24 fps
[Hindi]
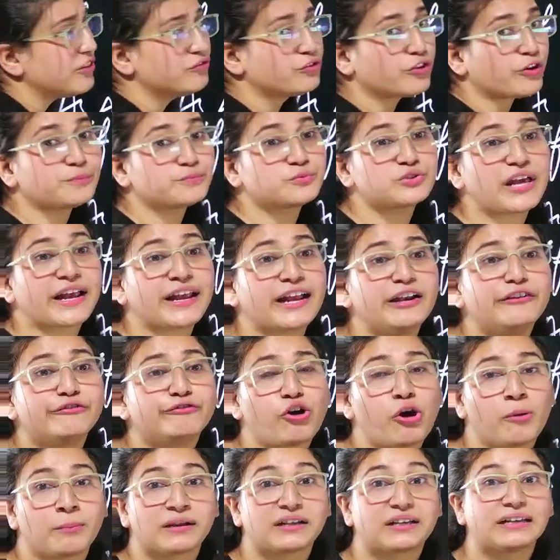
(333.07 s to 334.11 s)
वर्ब सेकंड
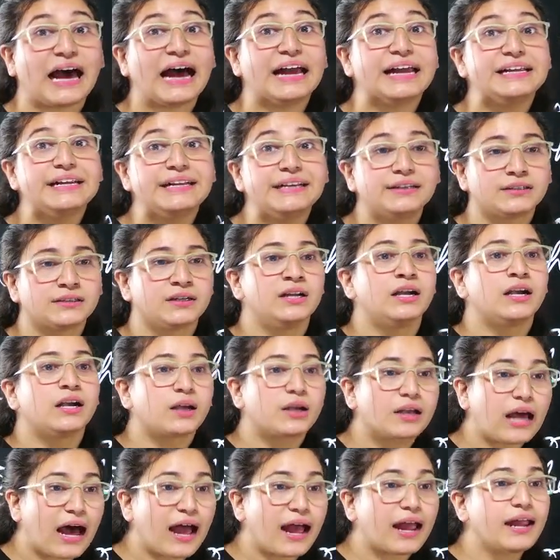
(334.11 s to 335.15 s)
फॉर्म डाइड
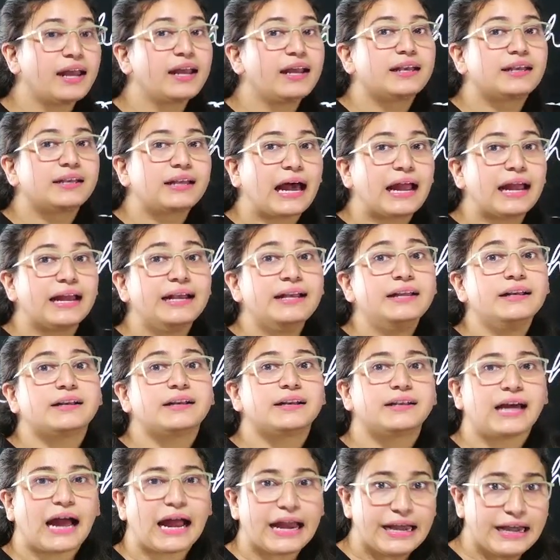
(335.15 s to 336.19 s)
डाई डाइड
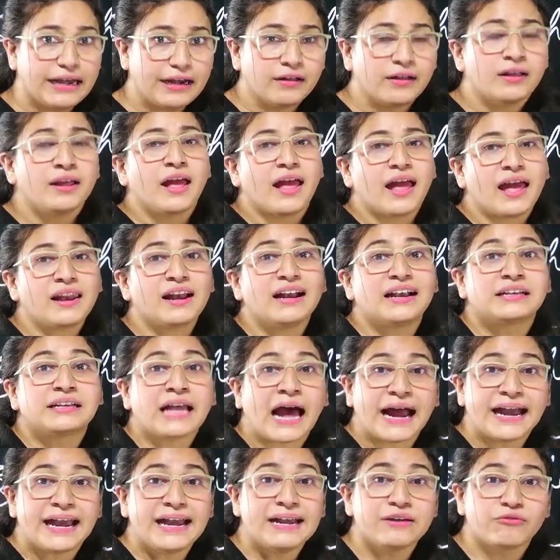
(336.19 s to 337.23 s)
डाइड है ना
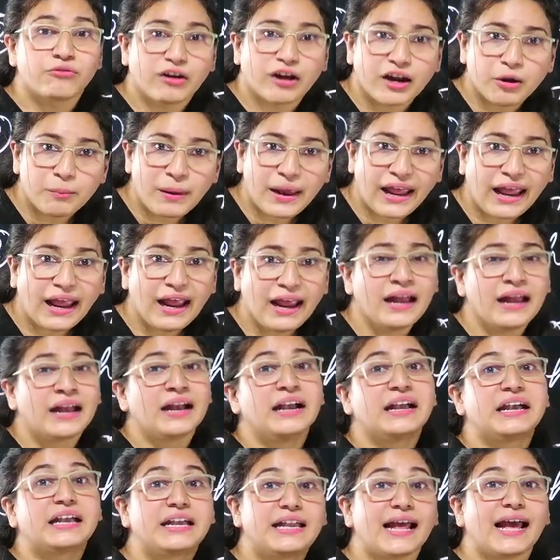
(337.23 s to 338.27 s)
डाइड वर्ब है
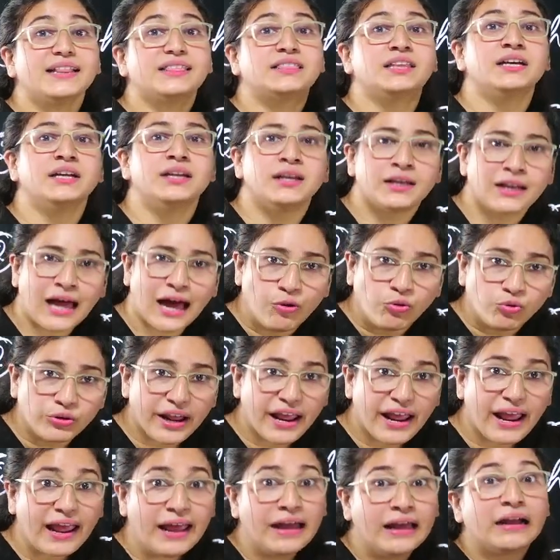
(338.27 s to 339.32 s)
डेथ नाउन
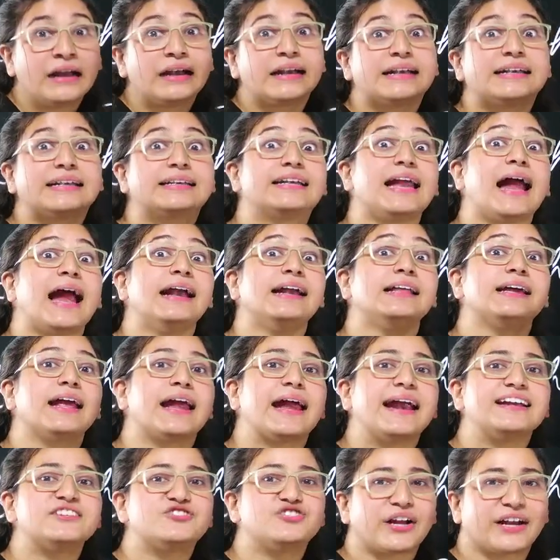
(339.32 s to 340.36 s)
है डेड
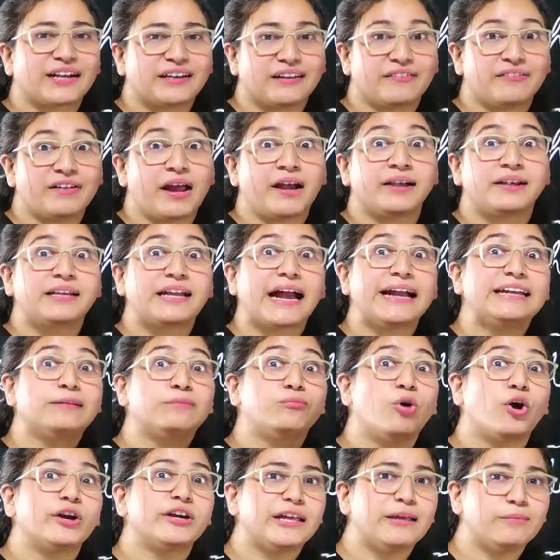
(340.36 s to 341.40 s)
एडजेक्टिव है डेड
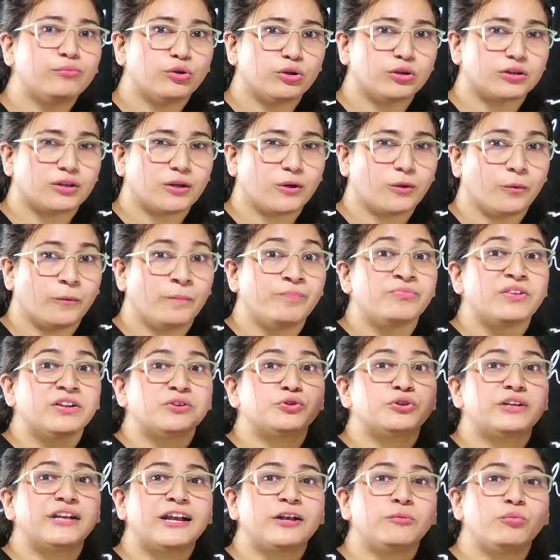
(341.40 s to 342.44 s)
बॉडी बोलते हो तो
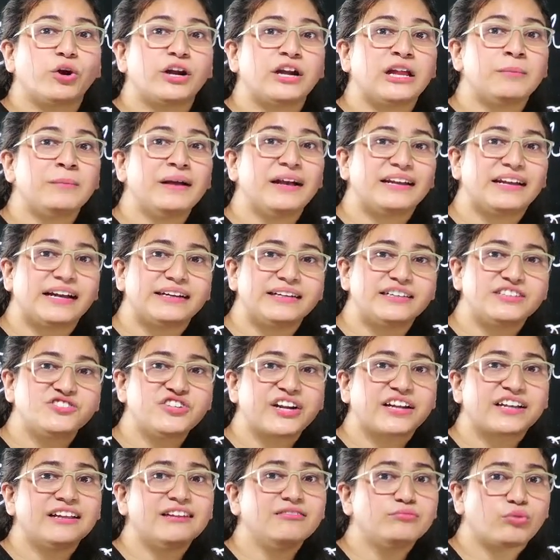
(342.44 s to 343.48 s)
डेड बॉडी में डेड
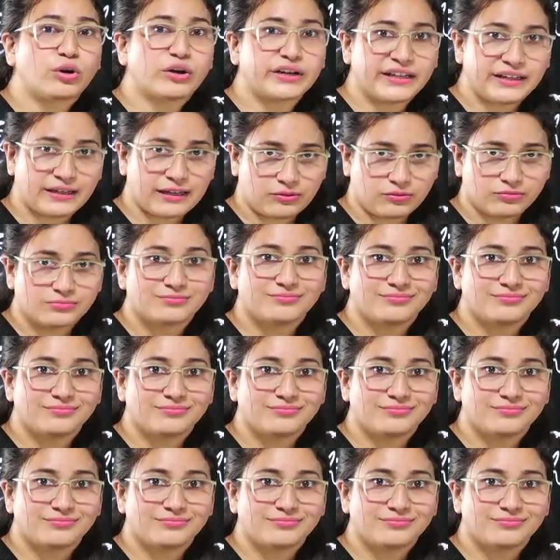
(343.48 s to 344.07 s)
एडजेक्टिव बॉडी नाउन